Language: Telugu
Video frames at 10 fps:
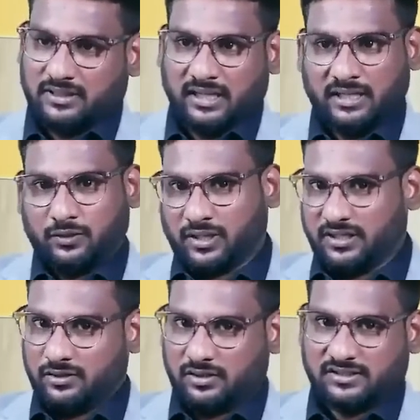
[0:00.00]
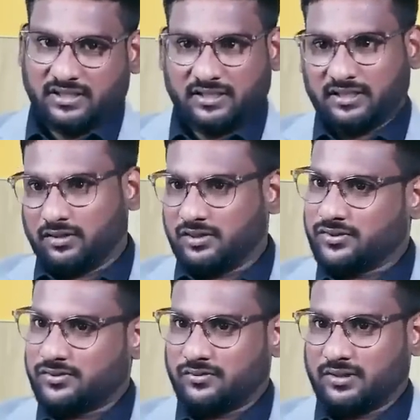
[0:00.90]
మంత్లీ టూ హండ్రెడ్ డాలర్స్ త్రీ హండ్రెడ్
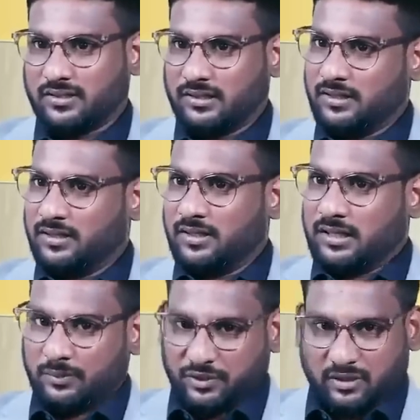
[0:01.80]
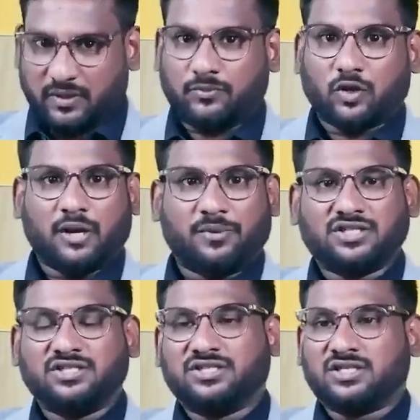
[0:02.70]
డాలర్స్ వస్తుంది రేపొద్దున మనం
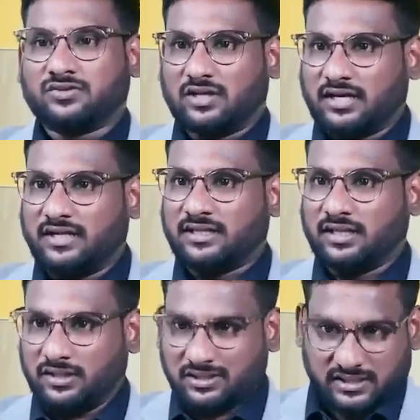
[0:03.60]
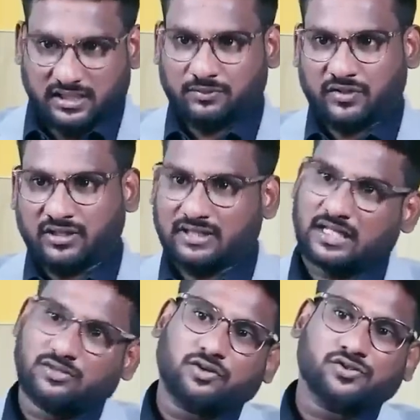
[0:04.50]
కొలాబరేషన్ చేసుకున్నట్లయితే ఇన్స్టాగ్రామ్ ద్వారా
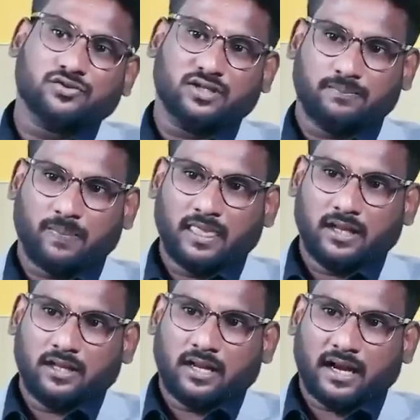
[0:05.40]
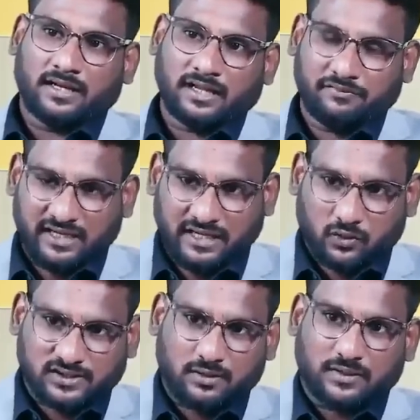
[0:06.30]
దాని ద్వారా వస్తుంది అంటే
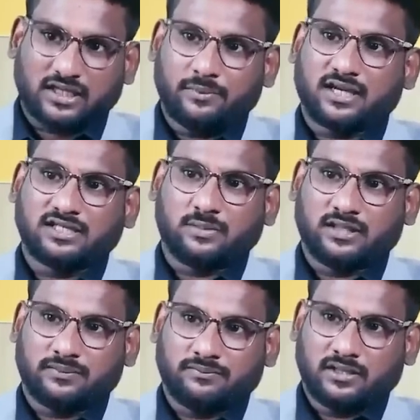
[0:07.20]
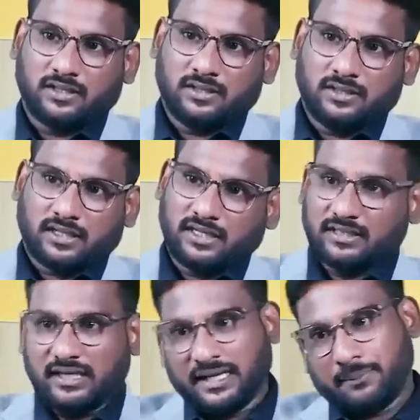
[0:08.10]
ఇవన్నీ ఒకసారి మాత్రమే కష్టపడతాం
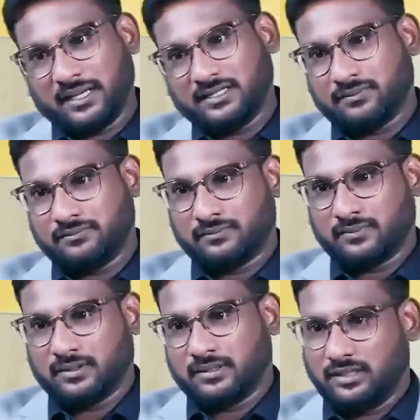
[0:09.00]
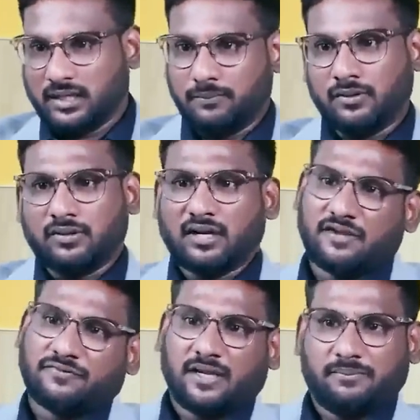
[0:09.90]
కానీ దానికి ఫలితం లైఫ్ డబ్బు
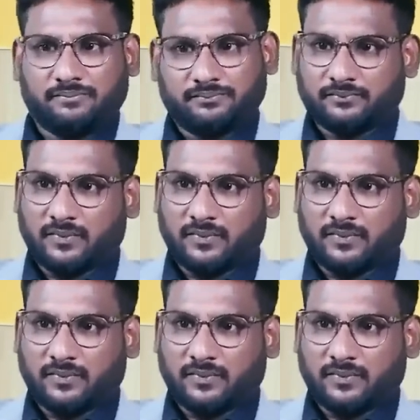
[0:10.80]
లైఫ్ టైం